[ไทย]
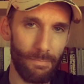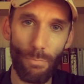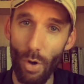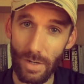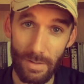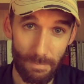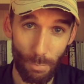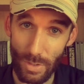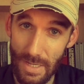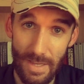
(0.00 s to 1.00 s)
หมด
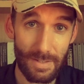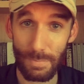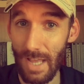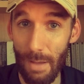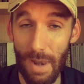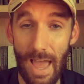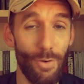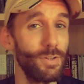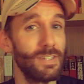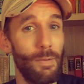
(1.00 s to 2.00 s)
บทที่ 23 แล้ว
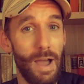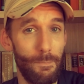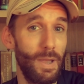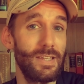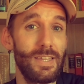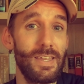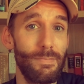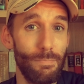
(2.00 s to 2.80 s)
ก็สามารถไปที่